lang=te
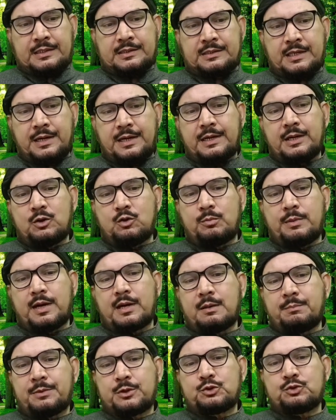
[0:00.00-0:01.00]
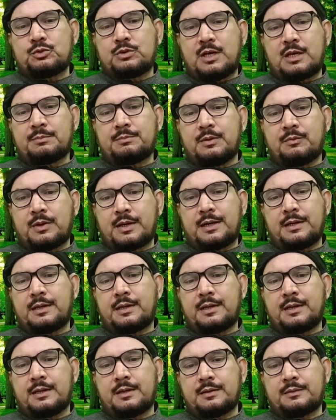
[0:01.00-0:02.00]
తండ్రి కుమార పరిశుద్ధాత్మ
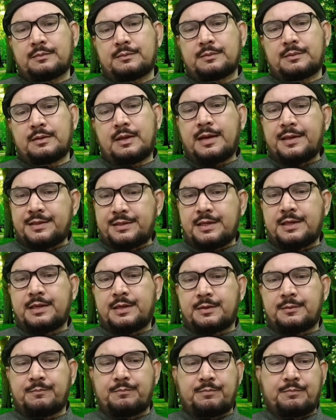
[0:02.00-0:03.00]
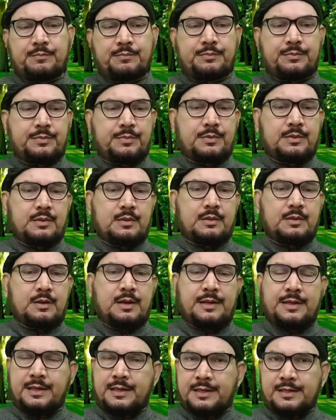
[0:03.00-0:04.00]
ఒకటే అయితే
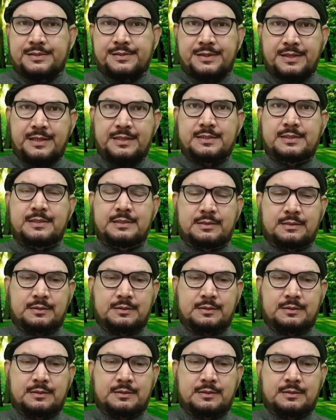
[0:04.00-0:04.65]
అనే ఈ సిరీస్